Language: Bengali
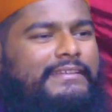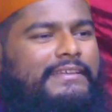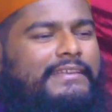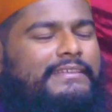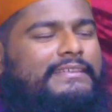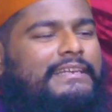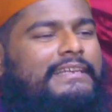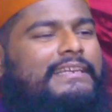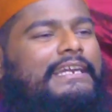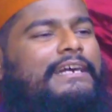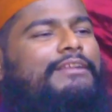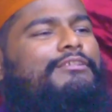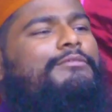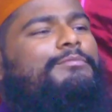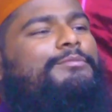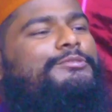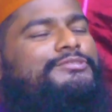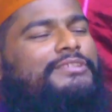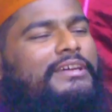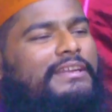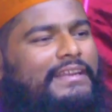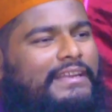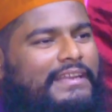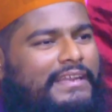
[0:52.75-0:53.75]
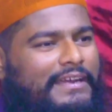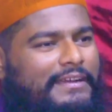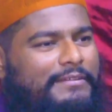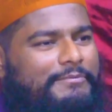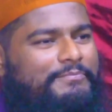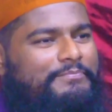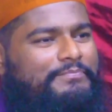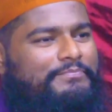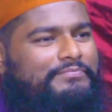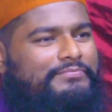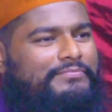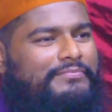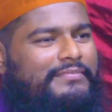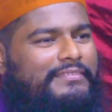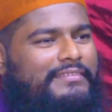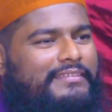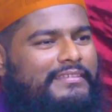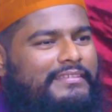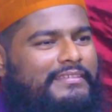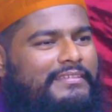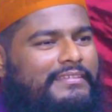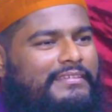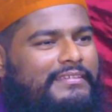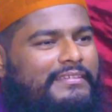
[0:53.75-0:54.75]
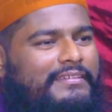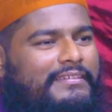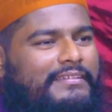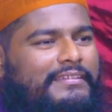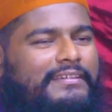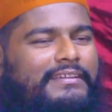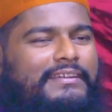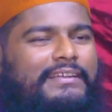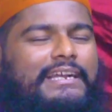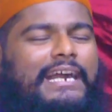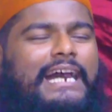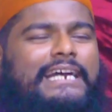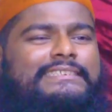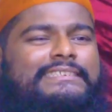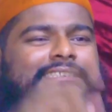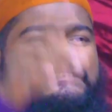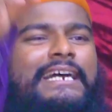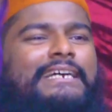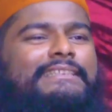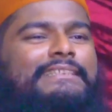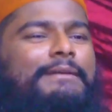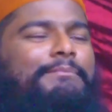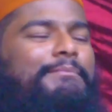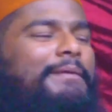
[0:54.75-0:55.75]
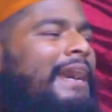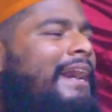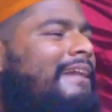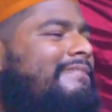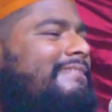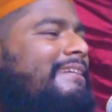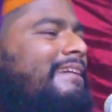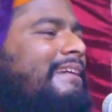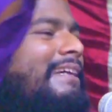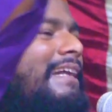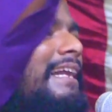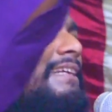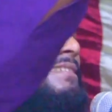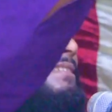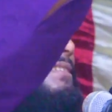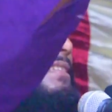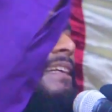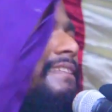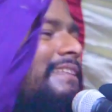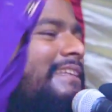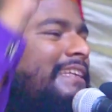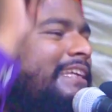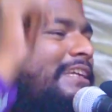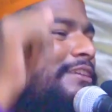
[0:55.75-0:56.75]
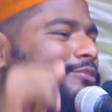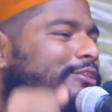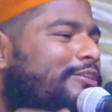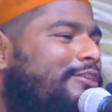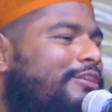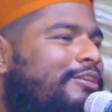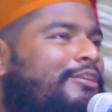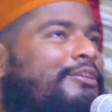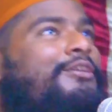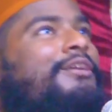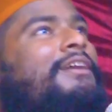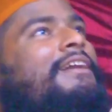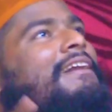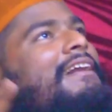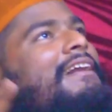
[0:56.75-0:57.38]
এটা কেন বুঝেন না কার সাথে বাসে কার সাথে কি করলো